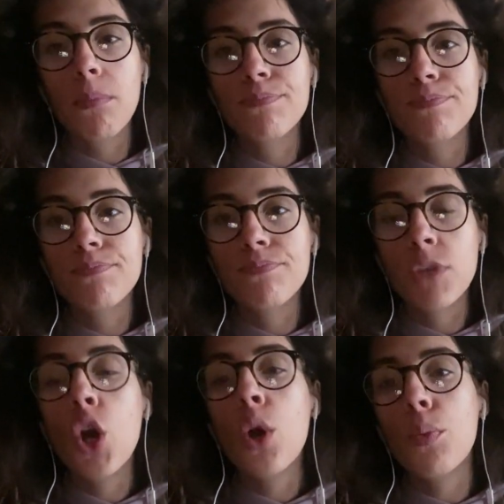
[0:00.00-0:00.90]
mm,
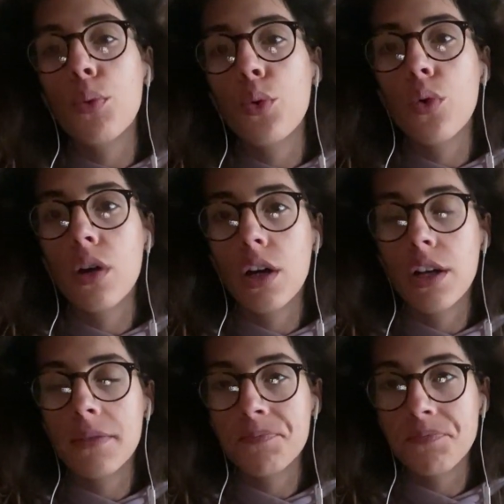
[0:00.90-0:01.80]
più,
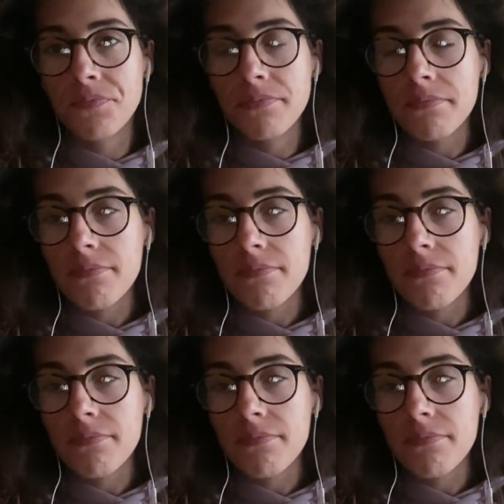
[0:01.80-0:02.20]
ehm,